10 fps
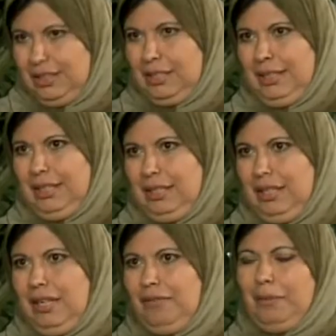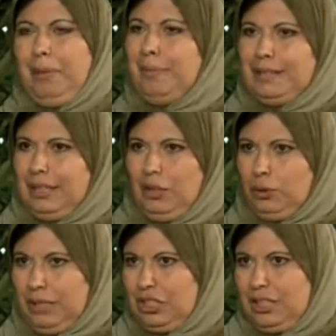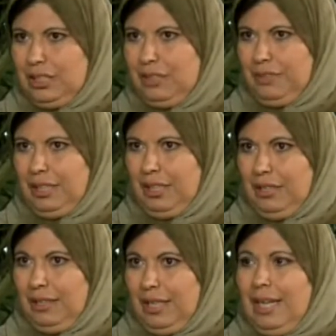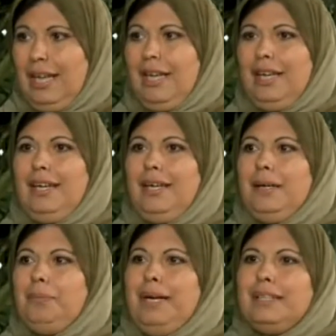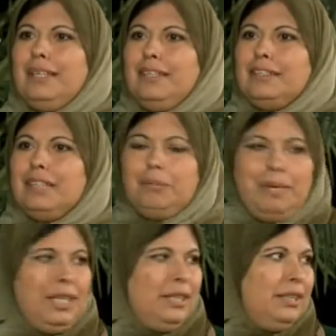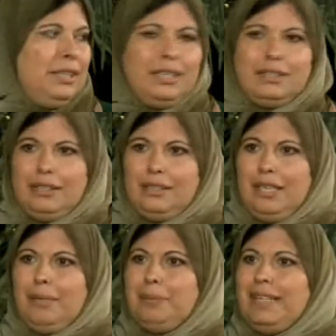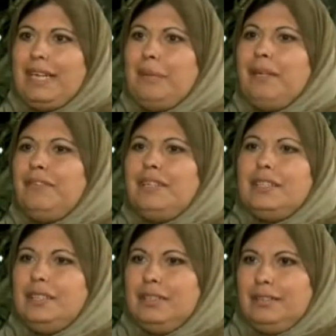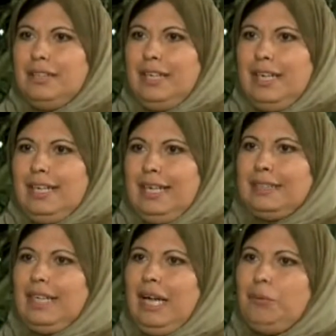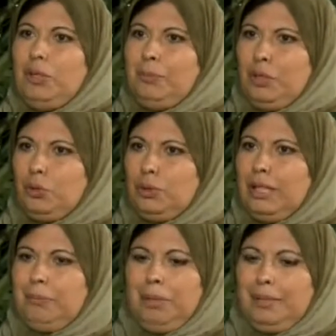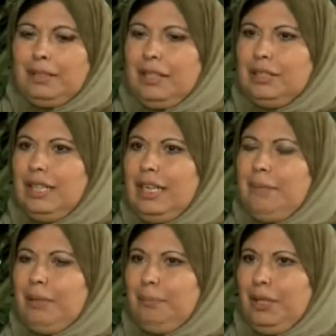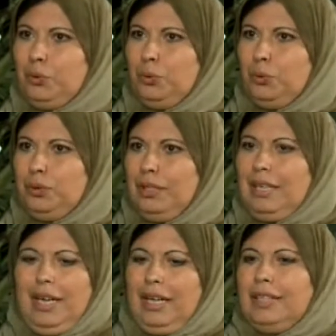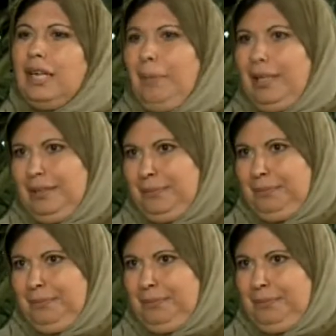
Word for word: صغير يعني فما بقدر احط اجهزتي فيها. آه، بعدين زي ما قال خضر بدها كمان فنيين، يعني تعامل المخطوط انا ما بقدر اجي اغامر بمخطوط اتدرب عليه.